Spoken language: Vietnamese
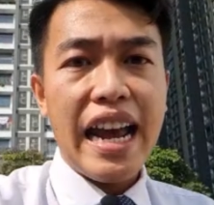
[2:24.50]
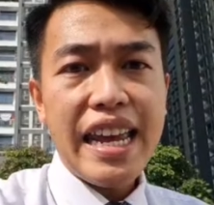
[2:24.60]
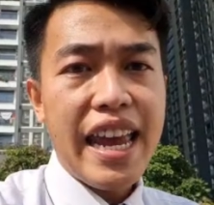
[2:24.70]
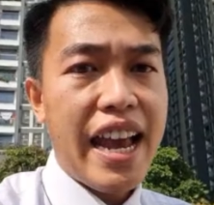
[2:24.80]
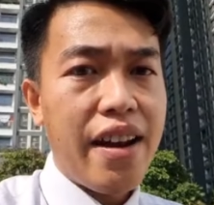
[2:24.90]
ghế
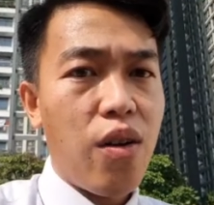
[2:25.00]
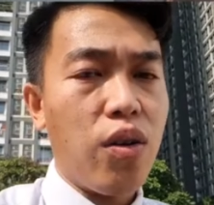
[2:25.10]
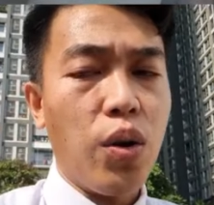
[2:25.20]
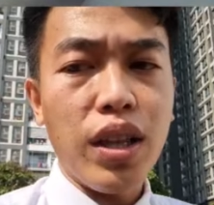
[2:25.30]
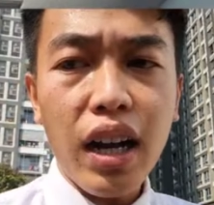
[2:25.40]
da đồ
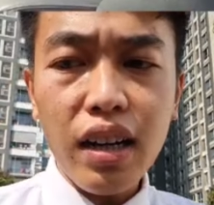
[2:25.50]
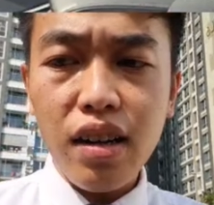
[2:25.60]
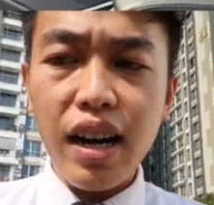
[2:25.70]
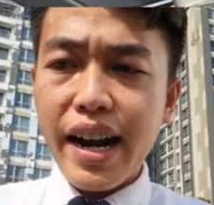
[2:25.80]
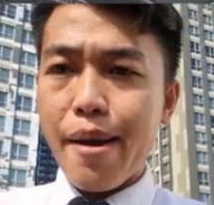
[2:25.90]
nội thất
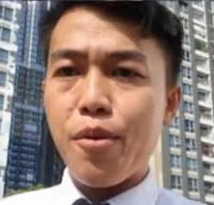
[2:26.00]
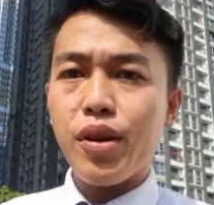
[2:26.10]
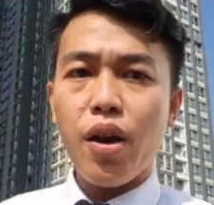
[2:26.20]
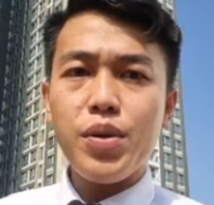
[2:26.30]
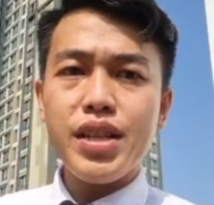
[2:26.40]
rất là đẹp luôn
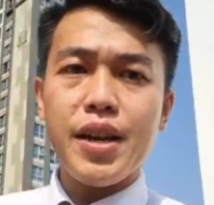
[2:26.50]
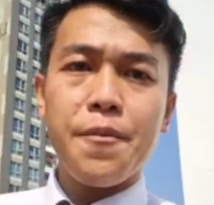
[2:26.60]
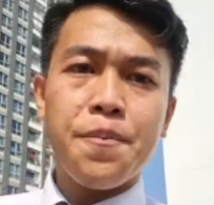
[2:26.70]
nha quý anh chị.